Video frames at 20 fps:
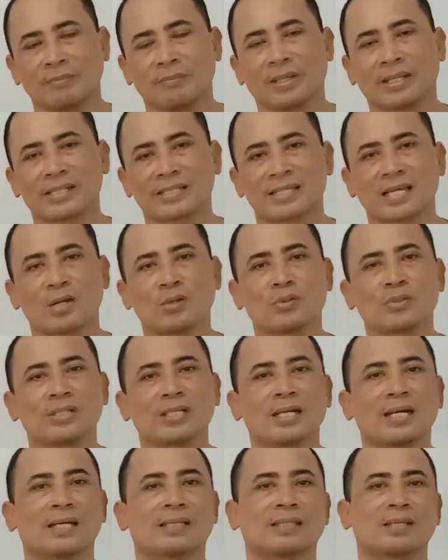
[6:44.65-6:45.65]

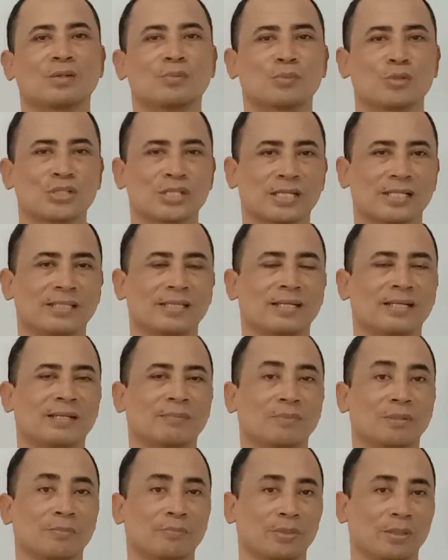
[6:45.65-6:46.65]
backsoundnya atau musiknya
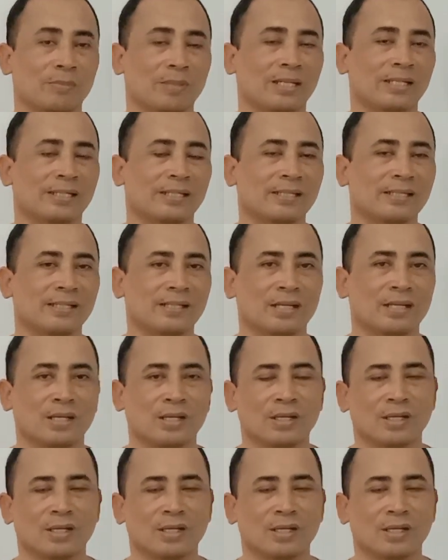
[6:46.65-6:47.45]
dan memperbaiki